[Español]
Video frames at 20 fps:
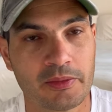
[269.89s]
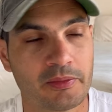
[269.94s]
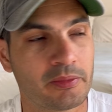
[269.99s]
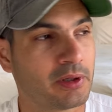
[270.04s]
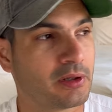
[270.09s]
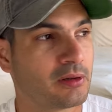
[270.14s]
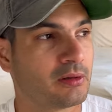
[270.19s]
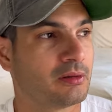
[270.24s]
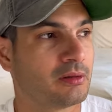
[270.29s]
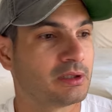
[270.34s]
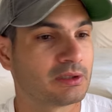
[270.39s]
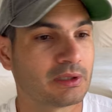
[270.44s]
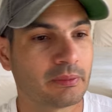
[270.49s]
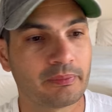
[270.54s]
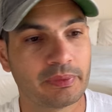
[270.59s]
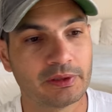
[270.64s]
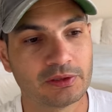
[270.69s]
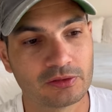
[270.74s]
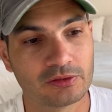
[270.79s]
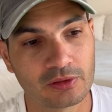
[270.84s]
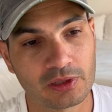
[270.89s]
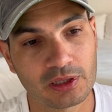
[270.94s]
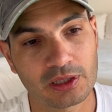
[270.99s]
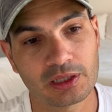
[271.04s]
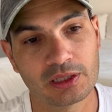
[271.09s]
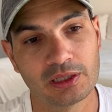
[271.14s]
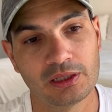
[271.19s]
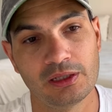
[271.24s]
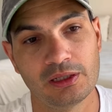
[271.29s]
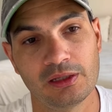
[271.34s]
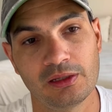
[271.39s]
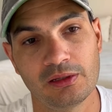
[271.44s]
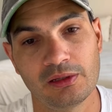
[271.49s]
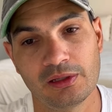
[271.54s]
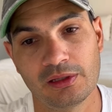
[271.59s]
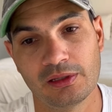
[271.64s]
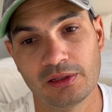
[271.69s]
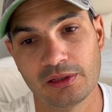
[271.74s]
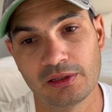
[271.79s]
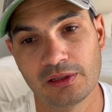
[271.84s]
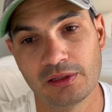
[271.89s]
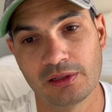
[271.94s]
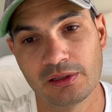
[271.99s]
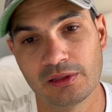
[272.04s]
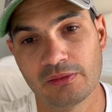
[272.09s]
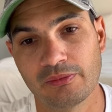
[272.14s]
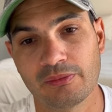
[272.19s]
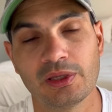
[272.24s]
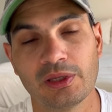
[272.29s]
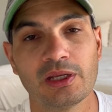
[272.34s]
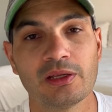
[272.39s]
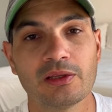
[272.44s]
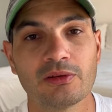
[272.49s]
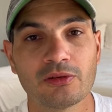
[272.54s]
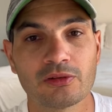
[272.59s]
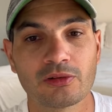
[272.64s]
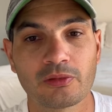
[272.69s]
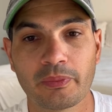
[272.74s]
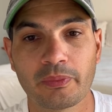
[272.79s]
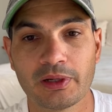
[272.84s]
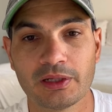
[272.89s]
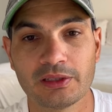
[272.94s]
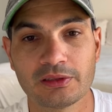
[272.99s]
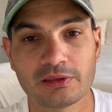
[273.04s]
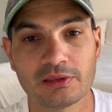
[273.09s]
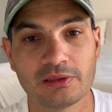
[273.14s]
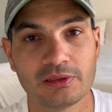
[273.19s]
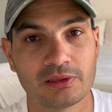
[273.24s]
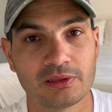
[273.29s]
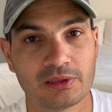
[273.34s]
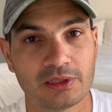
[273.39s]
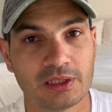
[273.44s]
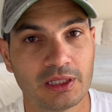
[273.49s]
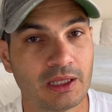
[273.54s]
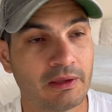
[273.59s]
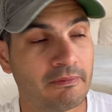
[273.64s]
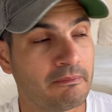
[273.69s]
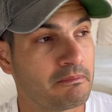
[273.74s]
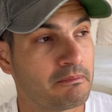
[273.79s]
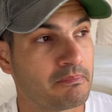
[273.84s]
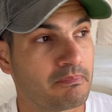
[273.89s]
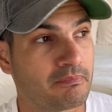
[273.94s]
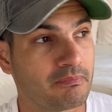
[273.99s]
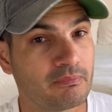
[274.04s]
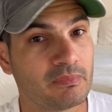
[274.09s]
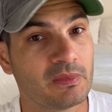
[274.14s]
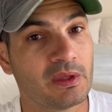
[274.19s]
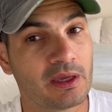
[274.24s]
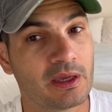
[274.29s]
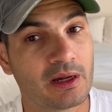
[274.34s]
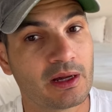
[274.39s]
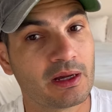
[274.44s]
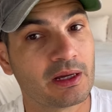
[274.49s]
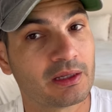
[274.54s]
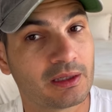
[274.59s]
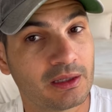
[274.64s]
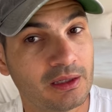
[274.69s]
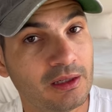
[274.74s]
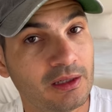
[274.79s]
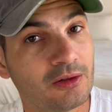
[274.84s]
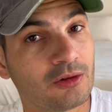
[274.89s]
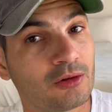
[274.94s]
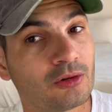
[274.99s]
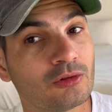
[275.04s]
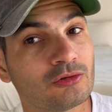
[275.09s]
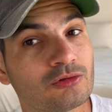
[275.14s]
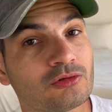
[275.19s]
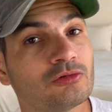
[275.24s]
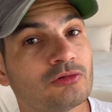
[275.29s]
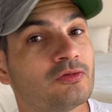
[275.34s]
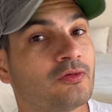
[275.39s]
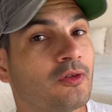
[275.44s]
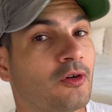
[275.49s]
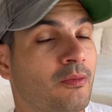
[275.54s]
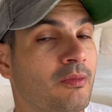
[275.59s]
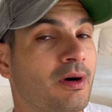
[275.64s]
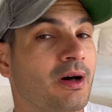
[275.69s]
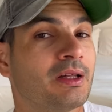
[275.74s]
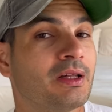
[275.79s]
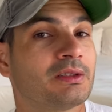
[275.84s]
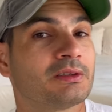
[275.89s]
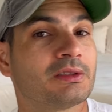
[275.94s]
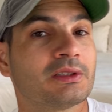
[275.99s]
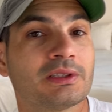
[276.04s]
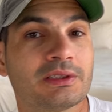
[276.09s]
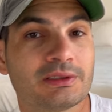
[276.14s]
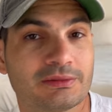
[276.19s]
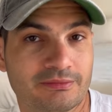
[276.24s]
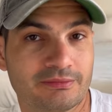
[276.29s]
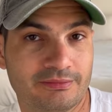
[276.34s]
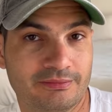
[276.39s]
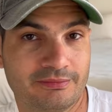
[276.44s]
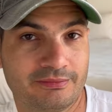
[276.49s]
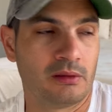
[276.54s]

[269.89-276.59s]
Pero esas personas que vienen de otros países llegan aquí con su forma de ser.